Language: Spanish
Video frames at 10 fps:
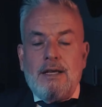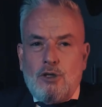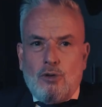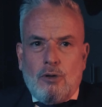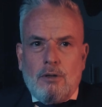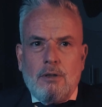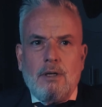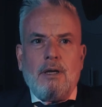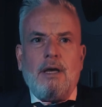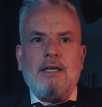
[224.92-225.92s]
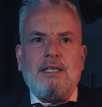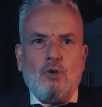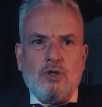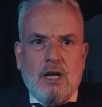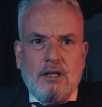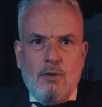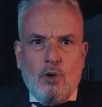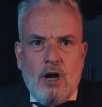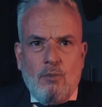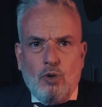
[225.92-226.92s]
Esto es
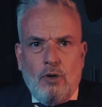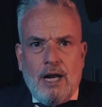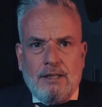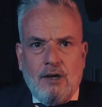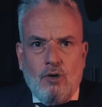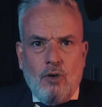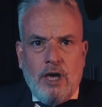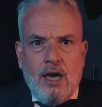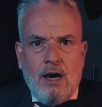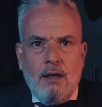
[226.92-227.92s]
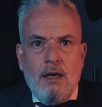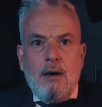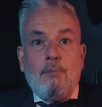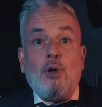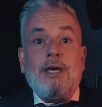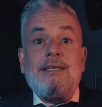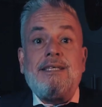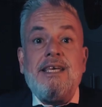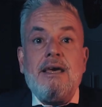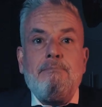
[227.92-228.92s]
ilustrativo en el mundo de la tecnología, porque
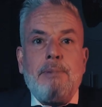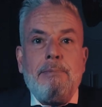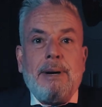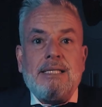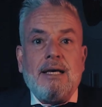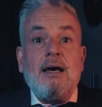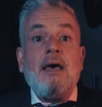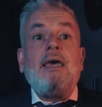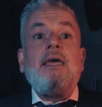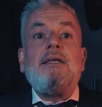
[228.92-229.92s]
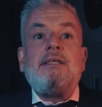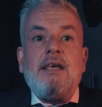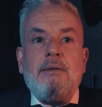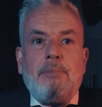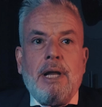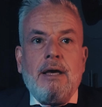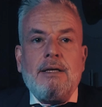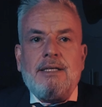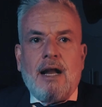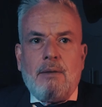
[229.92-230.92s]
siempre pasa y siempre
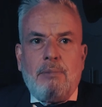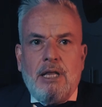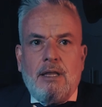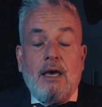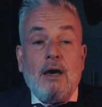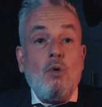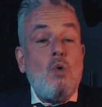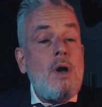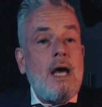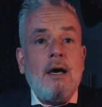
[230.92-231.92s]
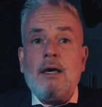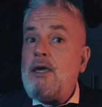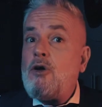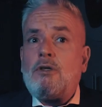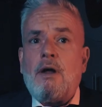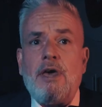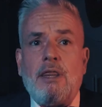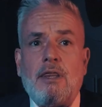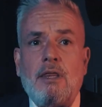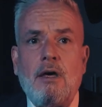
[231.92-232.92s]
se repite una y otra
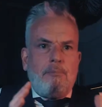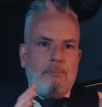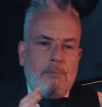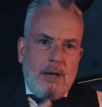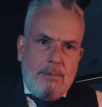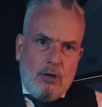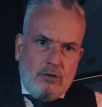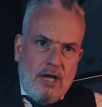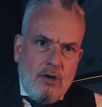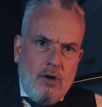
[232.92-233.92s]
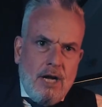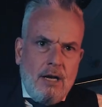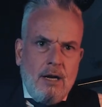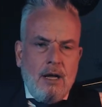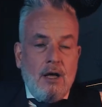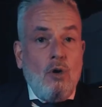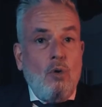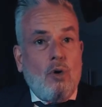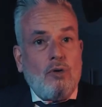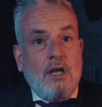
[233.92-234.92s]
vez. Primero te ignoran,
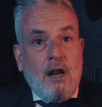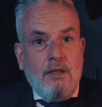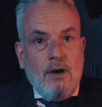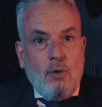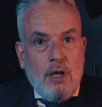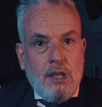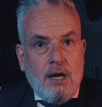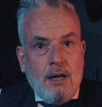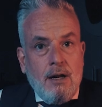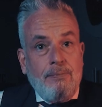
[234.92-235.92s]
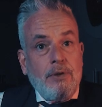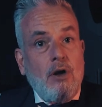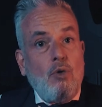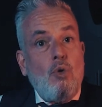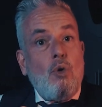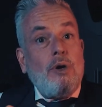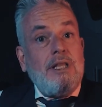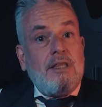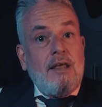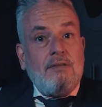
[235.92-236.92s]
luego te ridiculizan, luego
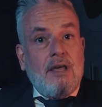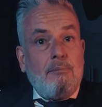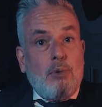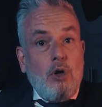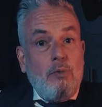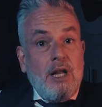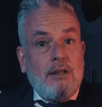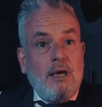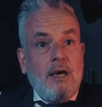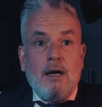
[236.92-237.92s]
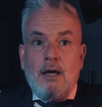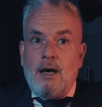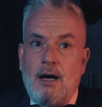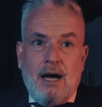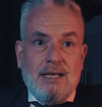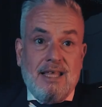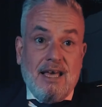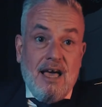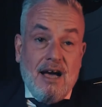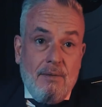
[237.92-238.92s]
intentan prohibirte
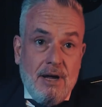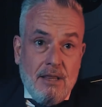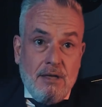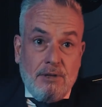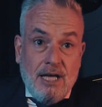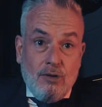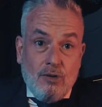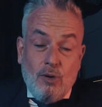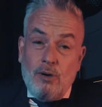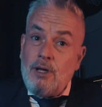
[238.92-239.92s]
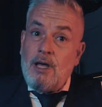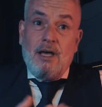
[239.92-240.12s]
hasta que acaban aceptándolo